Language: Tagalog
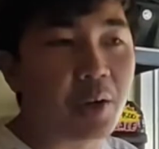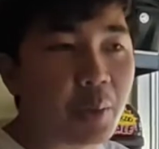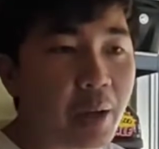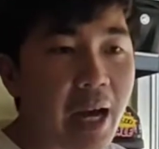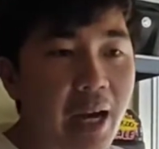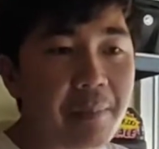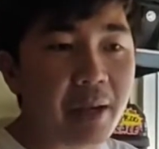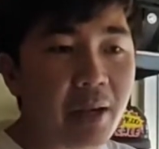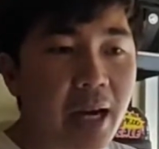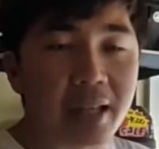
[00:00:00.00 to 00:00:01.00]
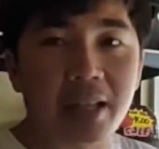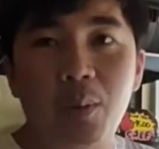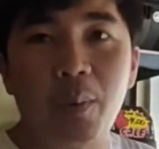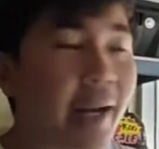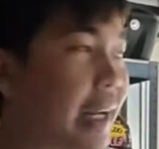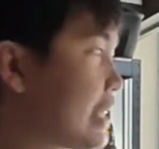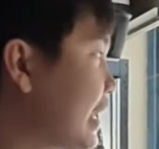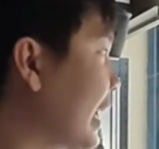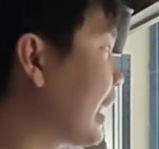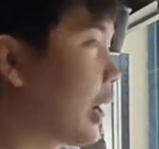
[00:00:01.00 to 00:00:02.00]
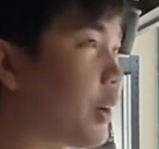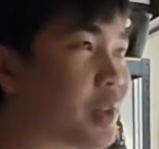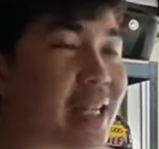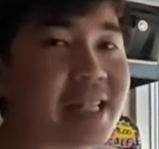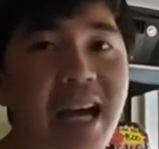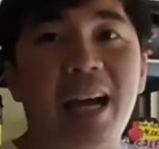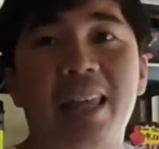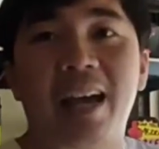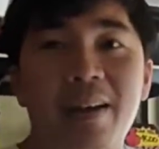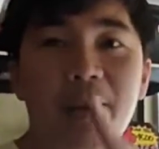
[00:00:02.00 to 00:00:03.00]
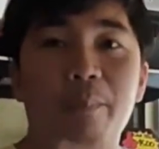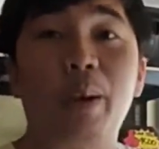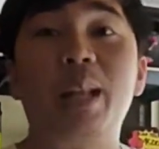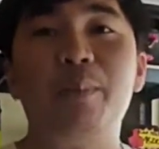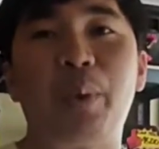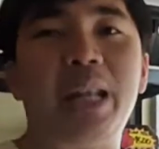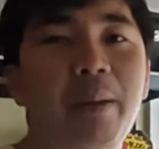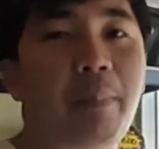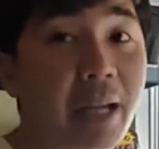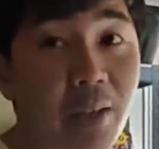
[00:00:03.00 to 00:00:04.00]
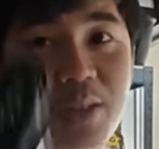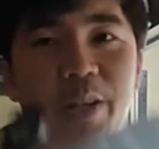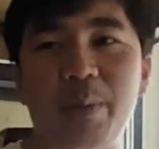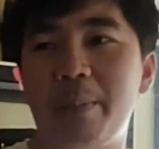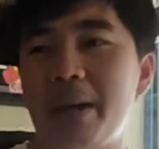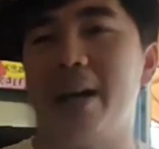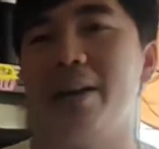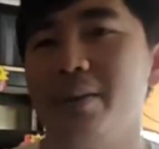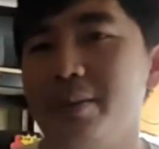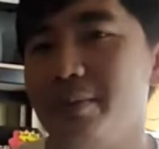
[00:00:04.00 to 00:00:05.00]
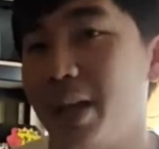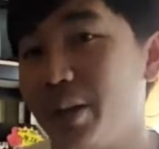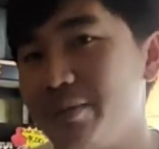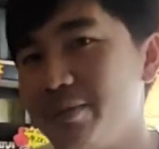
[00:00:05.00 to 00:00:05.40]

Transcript: or wala kaming kakatina wire kasi nakita ko yung saksakan niya. Pwede, pwede. Pakita ko sa inyo mamaya. Thank you.